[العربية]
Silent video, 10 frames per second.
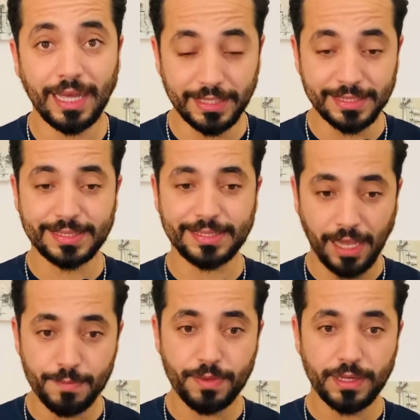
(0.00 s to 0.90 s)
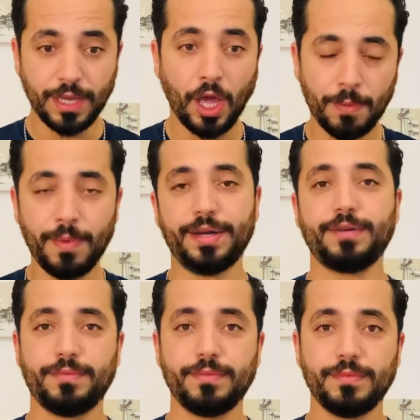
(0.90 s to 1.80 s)
هذا نصاب احمر
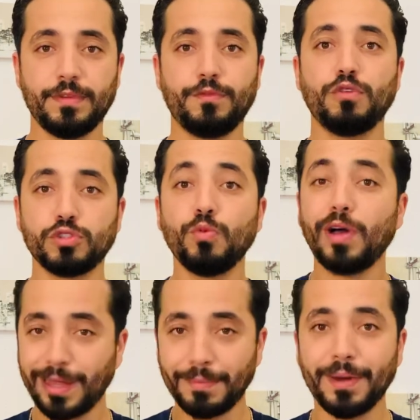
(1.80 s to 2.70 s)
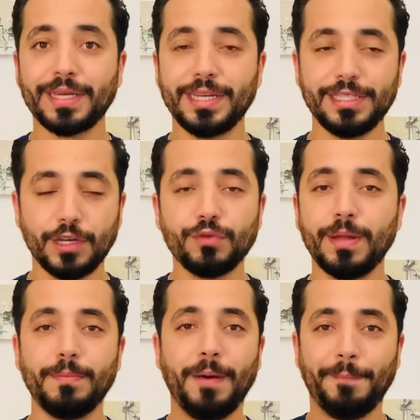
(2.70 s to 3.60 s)
فرونشمون احمر لانه
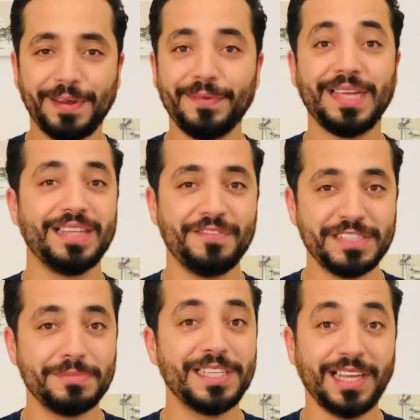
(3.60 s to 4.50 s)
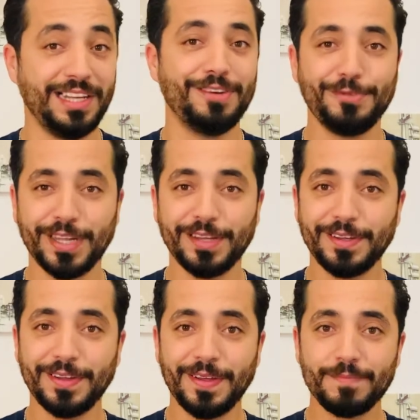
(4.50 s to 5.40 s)
لما عمرها ما كانت لا فيزيت ميديكال هي الاولى
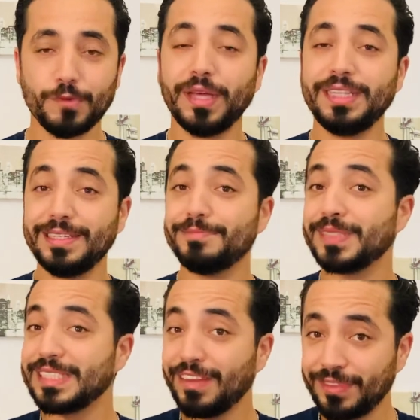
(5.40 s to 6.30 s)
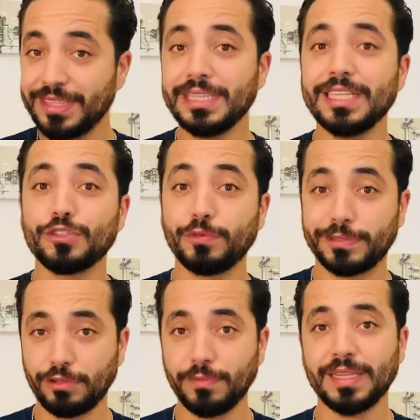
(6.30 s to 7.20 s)
وهذه بزاف ديال الناس
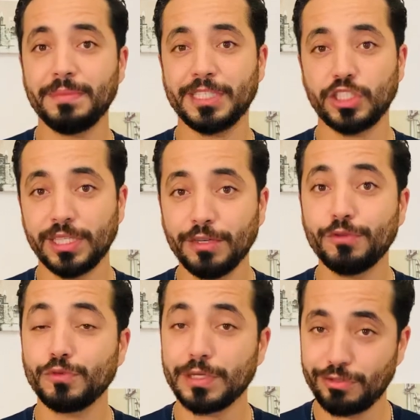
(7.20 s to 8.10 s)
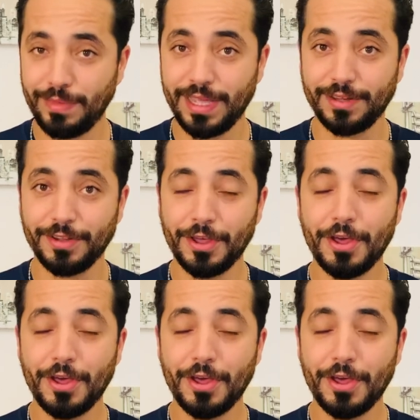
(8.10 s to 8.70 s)
توصلوا بهذا الميساج هذا وتواصلوا معايا